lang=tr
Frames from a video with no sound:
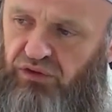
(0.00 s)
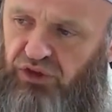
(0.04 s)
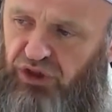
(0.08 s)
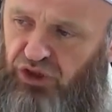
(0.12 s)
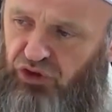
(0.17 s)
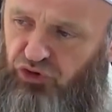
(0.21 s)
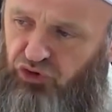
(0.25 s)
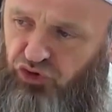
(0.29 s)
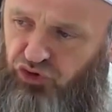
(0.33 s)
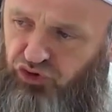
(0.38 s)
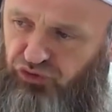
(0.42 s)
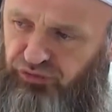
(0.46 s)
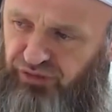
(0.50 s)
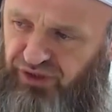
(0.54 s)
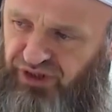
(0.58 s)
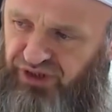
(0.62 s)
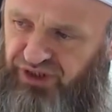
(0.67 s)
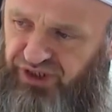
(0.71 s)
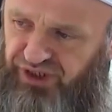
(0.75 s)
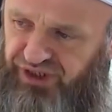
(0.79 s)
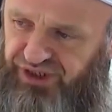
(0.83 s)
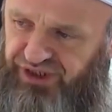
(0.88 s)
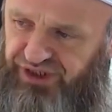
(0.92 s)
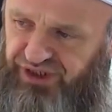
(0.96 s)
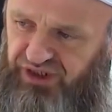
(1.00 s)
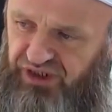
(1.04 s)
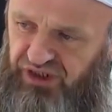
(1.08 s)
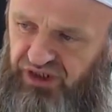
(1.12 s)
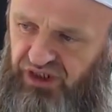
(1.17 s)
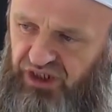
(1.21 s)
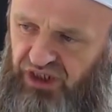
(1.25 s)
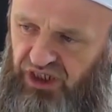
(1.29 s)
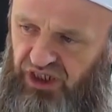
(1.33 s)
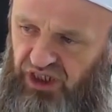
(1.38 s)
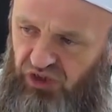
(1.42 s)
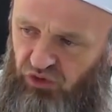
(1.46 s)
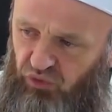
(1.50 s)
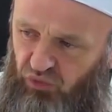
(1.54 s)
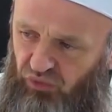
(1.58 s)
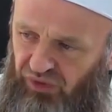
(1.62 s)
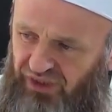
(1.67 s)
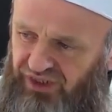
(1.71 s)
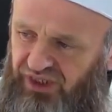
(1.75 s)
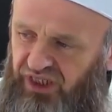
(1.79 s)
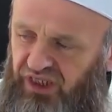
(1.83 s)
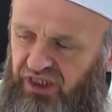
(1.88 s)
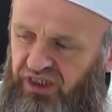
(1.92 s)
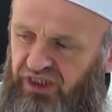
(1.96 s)
din düşmanlarını
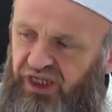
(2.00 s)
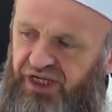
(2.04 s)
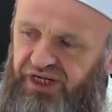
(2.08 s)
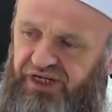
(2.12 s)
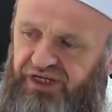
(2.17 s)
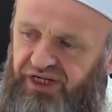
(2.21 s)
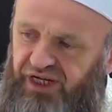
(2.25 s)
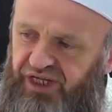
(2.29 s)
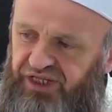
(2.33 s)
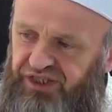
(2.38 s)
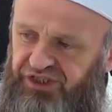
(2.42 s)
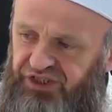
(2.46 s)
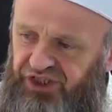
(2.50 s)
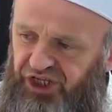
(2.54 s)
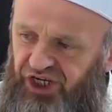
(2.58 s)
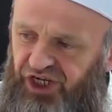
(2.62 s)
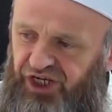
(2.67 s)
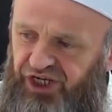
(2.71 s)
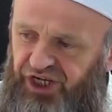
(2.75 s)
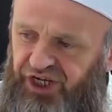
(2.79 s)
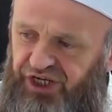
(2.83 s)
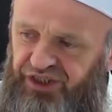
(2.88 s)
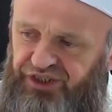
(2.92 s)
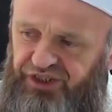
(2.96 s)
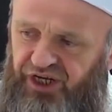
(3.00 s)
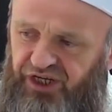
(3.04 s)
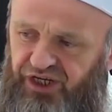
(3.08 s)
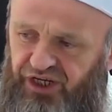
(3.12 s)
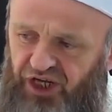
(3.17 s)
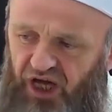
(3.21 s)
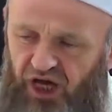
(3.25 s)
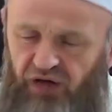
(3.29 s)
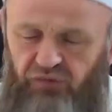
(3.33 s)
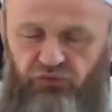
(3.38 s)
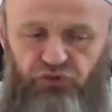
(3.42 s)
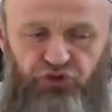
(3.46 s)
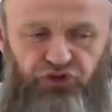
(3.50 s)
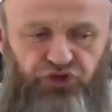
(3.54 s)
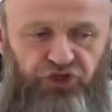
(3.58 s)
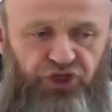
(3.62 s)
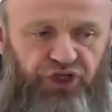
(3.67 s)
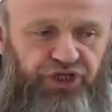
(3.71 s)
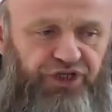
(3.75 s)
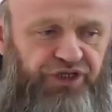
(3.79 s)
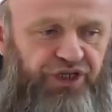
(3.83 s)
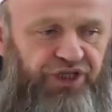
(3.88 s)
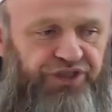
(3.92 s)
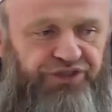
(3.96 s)
vatanlarına, dinlerine,
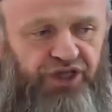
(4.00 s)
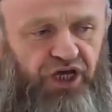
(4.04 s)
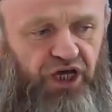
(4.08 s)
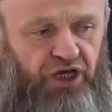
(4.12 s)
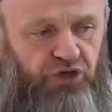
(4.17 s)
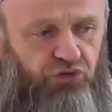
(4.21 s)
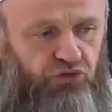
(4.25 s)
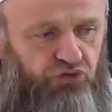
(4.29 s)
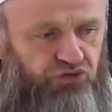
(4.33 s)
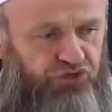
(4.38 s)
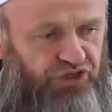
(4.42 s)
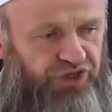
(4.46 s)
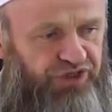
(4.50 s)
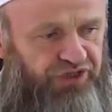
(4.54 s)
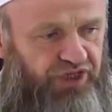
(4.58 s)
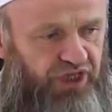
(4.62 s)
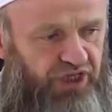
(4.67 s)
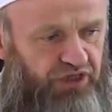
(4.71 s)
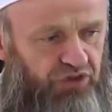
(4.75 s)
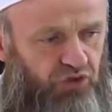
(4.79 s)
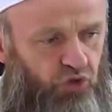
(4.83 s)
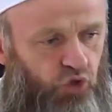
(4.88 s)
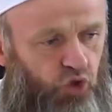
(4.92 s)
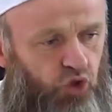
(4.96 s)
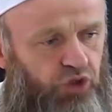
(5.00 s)
namuslarına taarruz eden,